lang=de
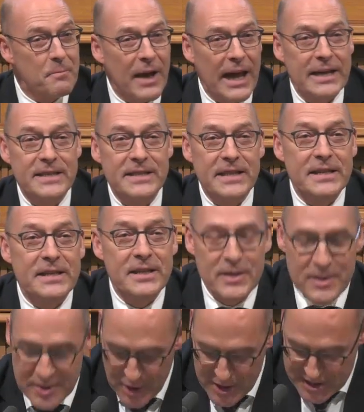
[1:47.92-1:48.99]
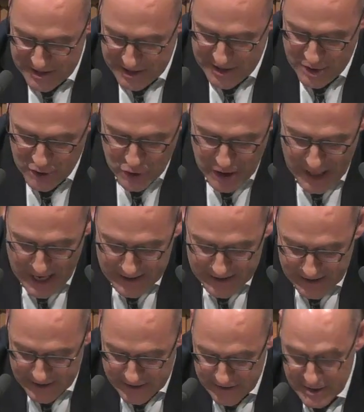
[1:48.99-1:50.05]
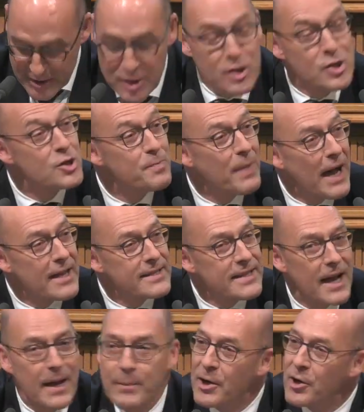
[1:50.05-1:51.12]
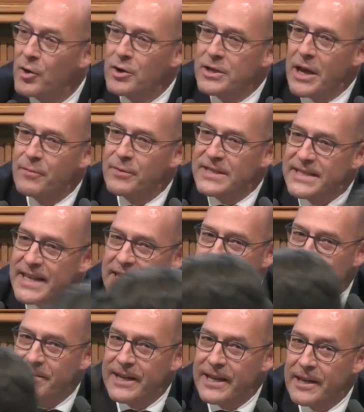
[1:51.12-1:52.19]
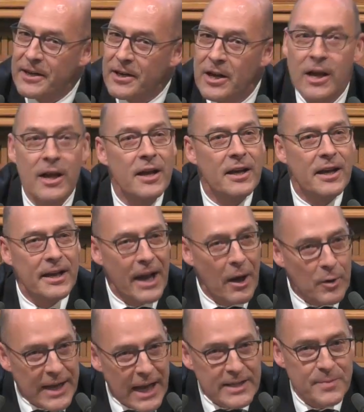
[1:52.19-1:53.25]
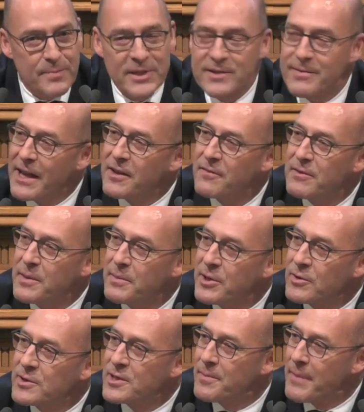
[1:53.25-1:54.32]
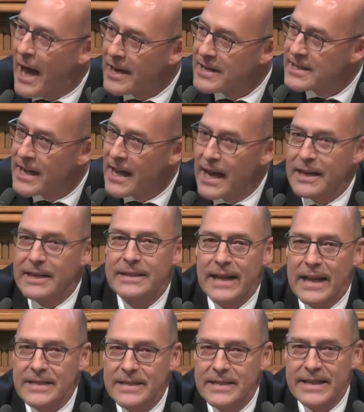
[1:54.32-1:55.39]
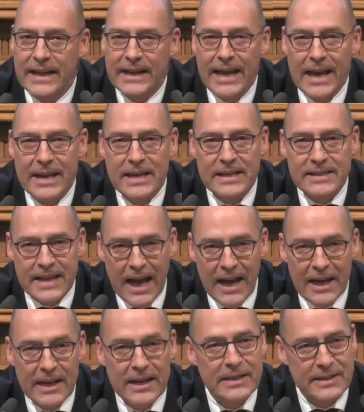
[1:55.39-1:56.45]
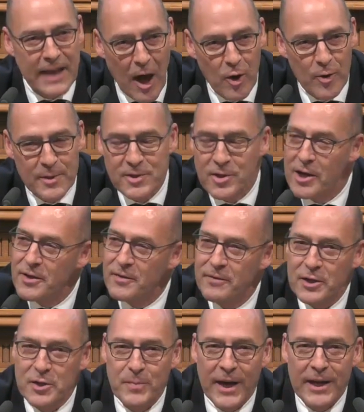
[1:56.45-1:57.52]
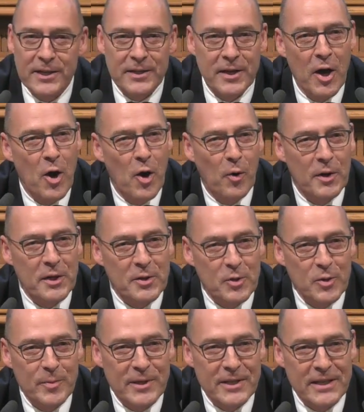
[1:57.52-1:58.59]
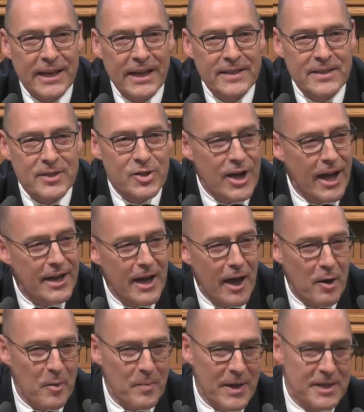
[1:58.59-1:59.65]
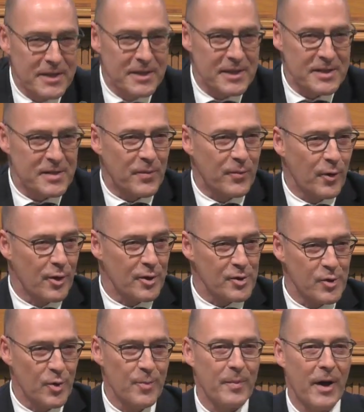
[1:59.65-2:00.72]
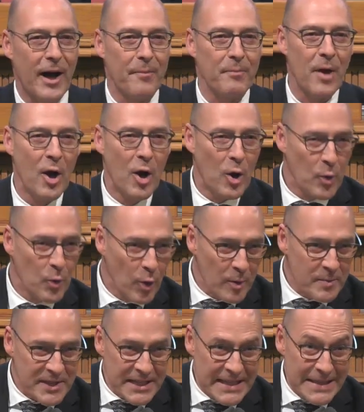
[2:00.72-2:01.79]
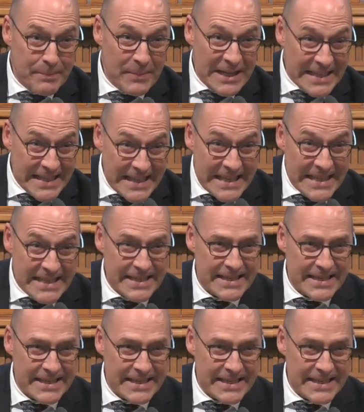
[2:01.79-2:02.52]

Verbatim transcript: Brexit sollte schlanker, sparsamer und effizienter werden. Genau das bezwecken wir mit unserem Antrag. Das ist der Kern der Sache. Darüber sollten wir sprechen und nicht über die ganzen Scheinargumente, die Sie vorgeschoben haben, nur um sich mit diesen